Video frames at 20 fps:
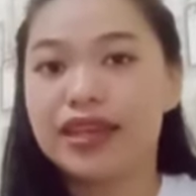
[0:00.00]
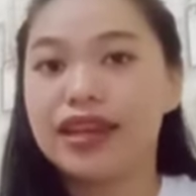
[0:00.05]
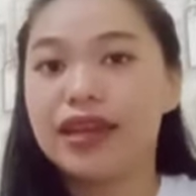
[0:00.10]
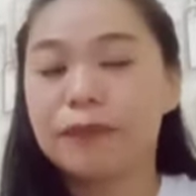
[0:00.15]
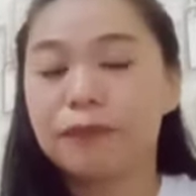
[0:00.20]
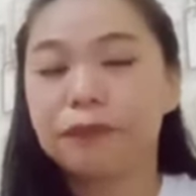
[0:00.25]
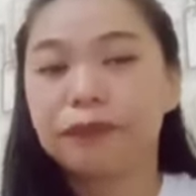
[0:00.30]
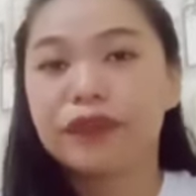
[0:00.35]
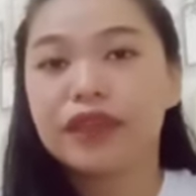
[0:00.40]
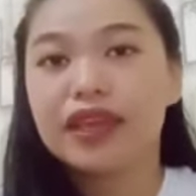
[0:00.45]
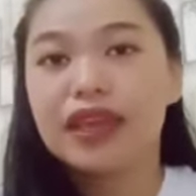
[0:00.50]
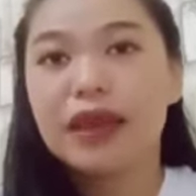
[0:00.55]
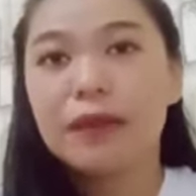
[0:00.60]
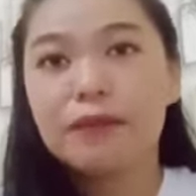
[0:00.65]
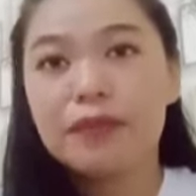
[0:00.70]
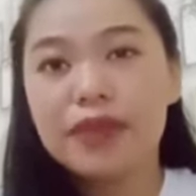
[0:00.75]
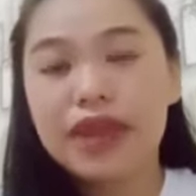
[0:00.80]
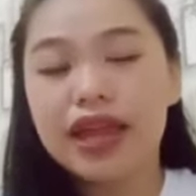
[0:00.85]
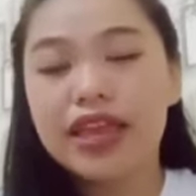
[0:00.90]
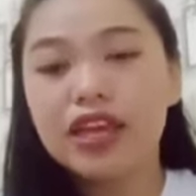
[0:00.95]
Nah,
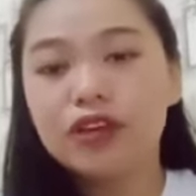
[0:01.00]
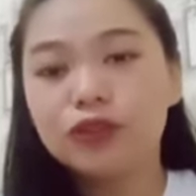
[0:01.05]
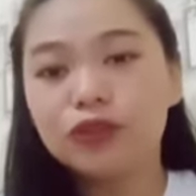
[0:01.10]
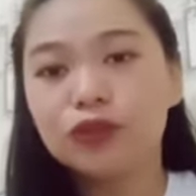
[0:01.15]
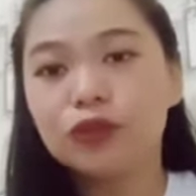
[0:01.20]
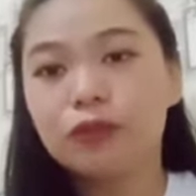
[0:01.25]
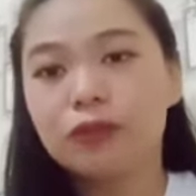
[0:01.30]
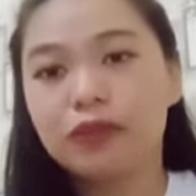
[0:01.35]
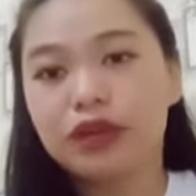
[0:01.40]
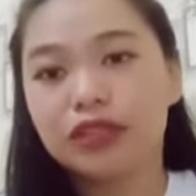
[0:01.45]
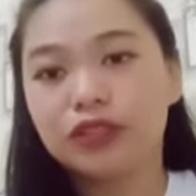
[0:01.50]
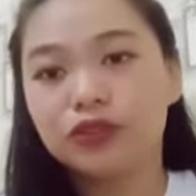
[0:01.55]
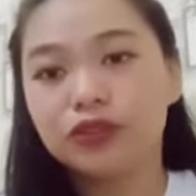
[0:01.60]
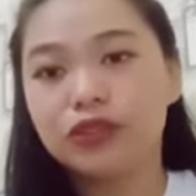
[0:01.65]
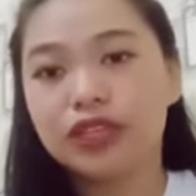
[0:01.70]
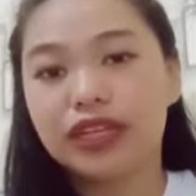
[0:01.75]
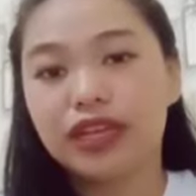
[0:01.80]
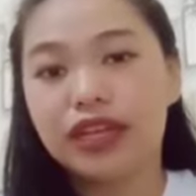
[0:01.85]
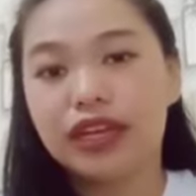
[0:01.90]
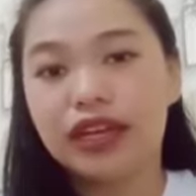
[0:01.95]
Biaya untuk masuk
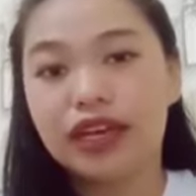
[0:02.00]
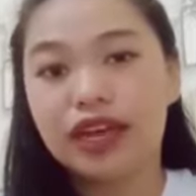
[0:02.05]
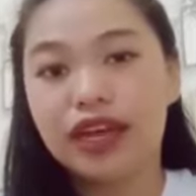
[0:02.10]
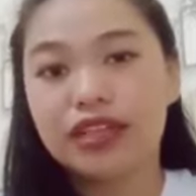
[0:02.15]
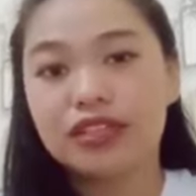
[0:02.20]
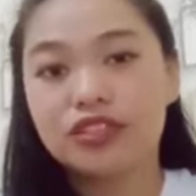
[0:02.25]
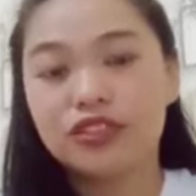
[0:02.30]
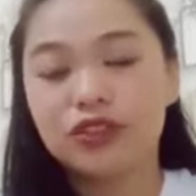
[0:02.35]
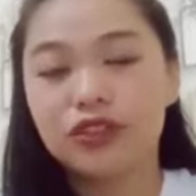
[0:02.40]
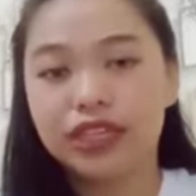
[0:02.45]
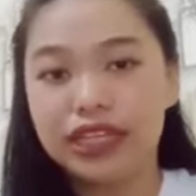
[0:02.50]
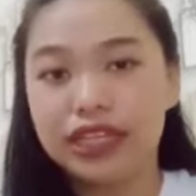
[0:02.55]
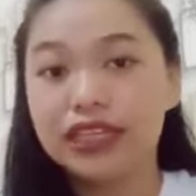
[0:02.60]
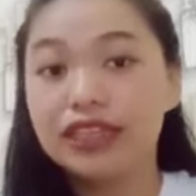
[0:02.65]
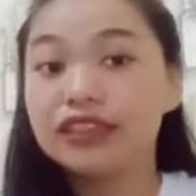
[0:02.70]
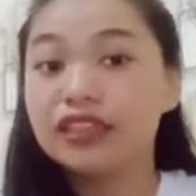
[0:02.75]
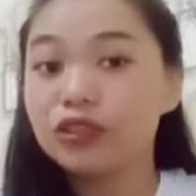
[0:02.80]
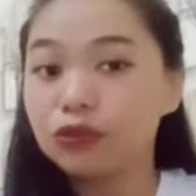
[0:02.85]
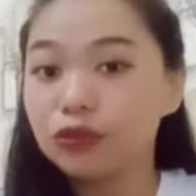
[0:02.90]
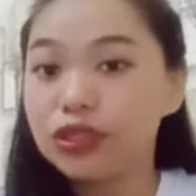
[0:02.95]
ke eh, Ancol ini
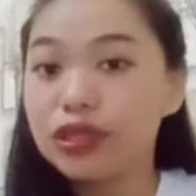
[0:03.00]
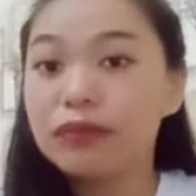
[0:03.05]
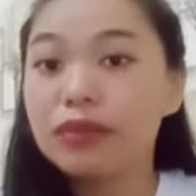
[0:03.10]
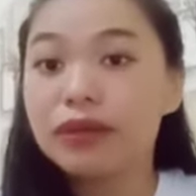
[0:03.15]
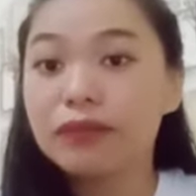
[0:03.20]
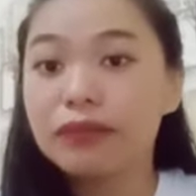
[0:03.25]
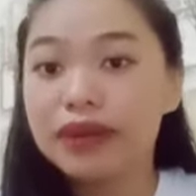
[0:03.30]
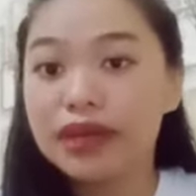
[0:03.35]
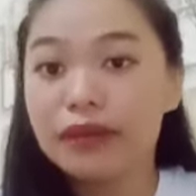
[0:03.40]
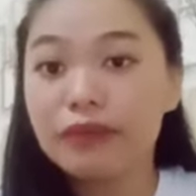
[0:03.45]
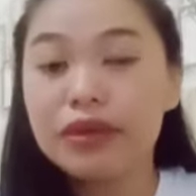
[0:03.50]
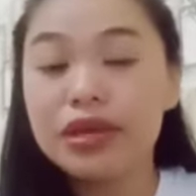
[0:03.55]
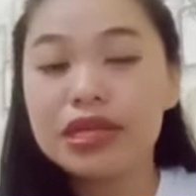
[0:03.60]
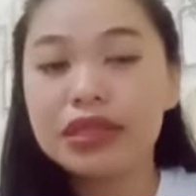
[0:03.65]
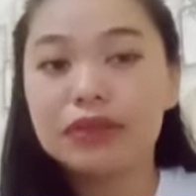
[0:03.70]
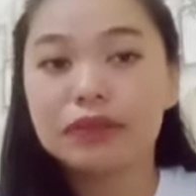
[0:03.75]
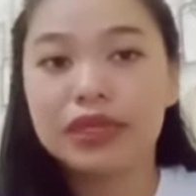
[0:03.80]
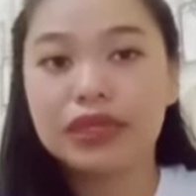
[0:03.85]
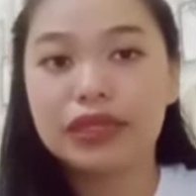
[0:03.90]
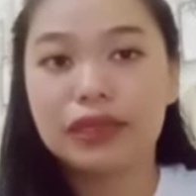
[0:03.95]
tentunya berbeda-beda
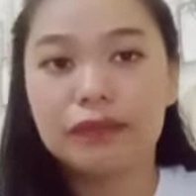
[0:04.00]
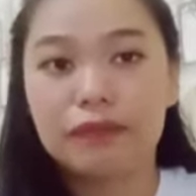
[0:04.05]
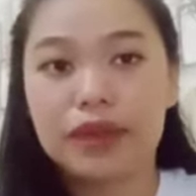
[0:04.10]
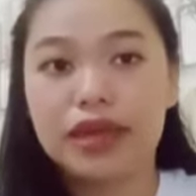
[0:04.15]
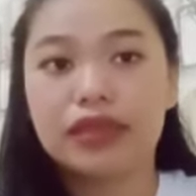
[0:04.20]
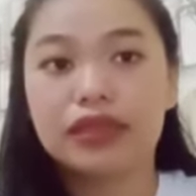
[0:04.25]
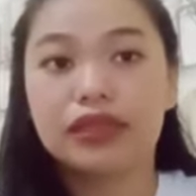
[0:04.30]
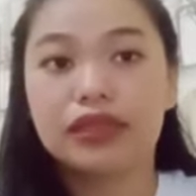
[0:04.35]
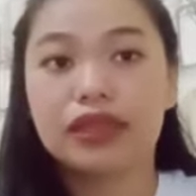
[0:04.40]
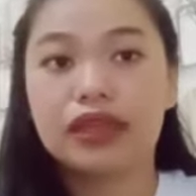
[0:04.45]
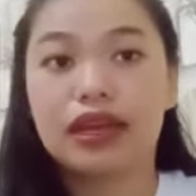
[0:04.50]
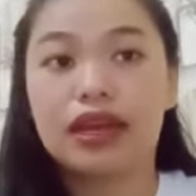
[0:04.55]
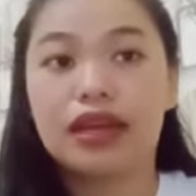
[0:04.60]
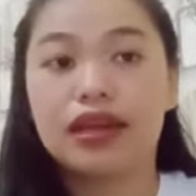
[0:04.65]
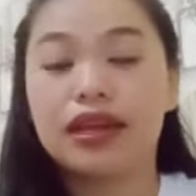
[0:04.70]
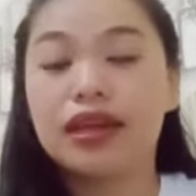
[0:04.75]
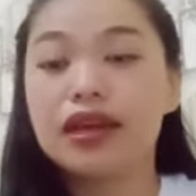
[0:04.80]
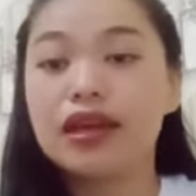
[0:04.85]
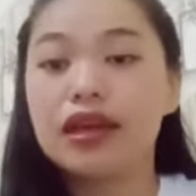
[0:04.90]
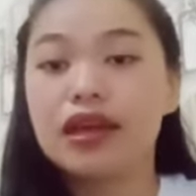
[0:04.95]
teman-teman
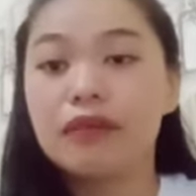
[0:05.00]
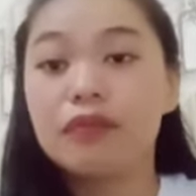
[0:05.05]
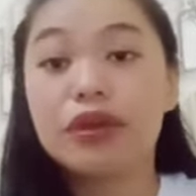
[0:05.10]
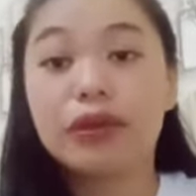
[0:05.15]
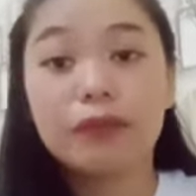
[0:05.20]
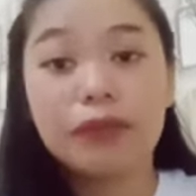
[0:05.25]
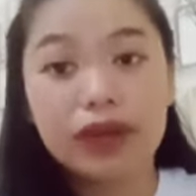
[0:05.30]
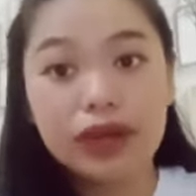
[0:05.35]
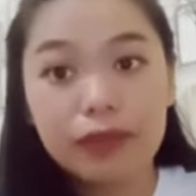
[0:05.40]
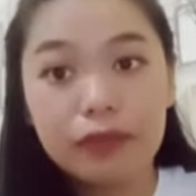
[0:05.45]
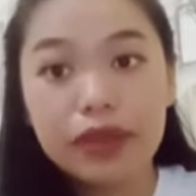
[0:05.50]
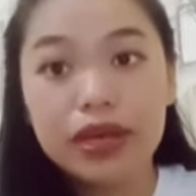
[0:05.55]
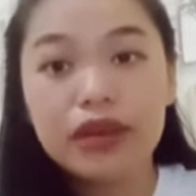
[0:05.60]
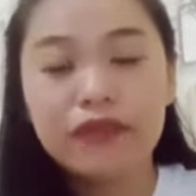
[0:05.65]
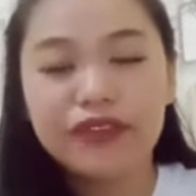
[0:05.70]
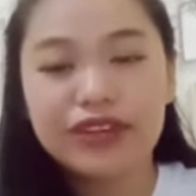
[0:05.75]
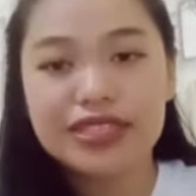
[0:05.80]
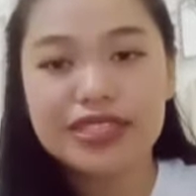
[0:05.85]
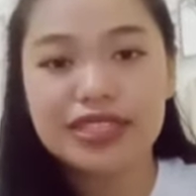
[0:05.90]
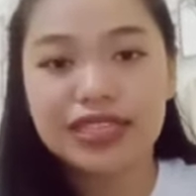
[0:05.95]
karena berbeda-beda
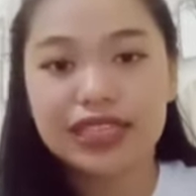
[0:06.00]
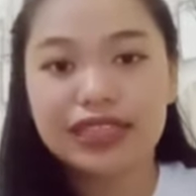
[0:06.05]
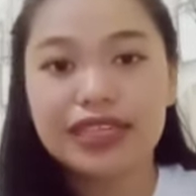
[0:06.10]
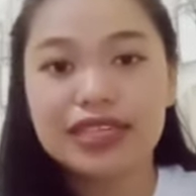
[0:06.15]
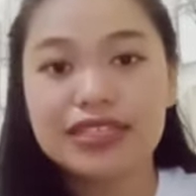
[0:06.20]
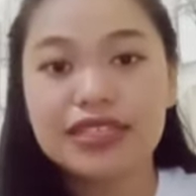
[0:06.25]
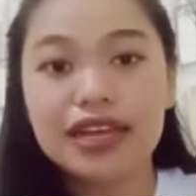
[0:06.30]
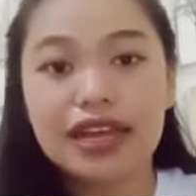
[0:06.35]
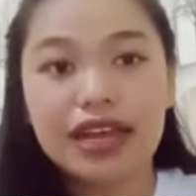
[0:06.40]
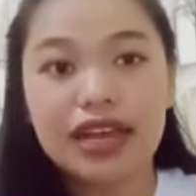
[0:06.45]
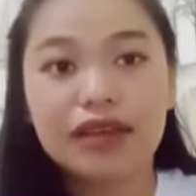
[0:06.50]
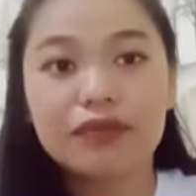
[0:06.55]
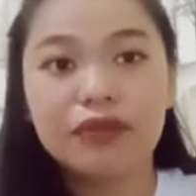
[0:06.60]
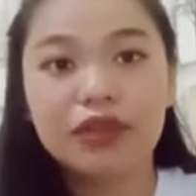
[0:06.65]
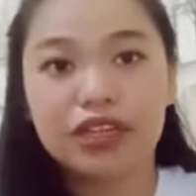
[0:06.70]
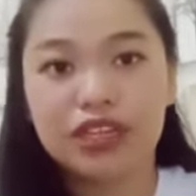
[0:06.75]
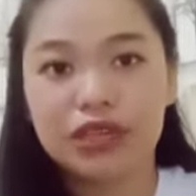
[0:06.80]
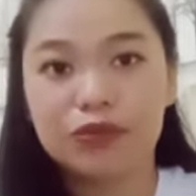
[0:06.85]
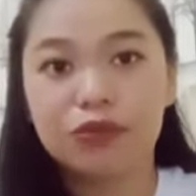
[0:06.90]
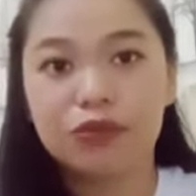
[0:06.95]
fasilitas yang akan
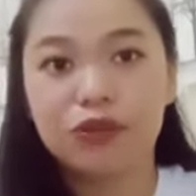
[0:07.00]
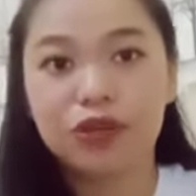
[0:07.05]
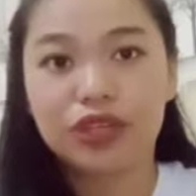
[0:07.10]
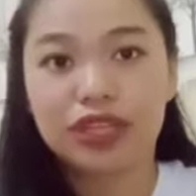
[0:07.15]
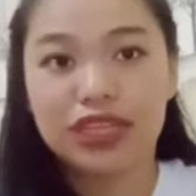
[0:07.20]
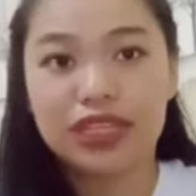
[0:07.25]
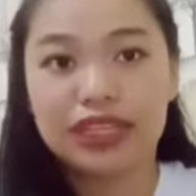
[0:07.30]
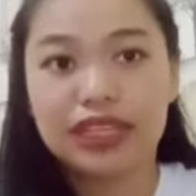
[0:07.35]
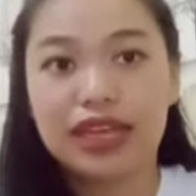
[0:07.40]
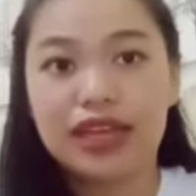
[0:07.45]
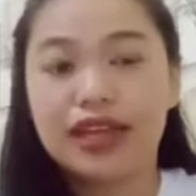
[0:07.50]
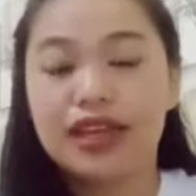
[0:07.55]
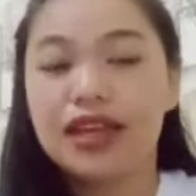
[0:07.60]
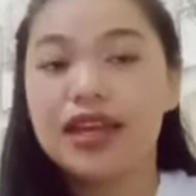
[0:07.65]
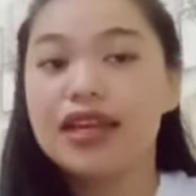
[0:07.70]
menghibur kita.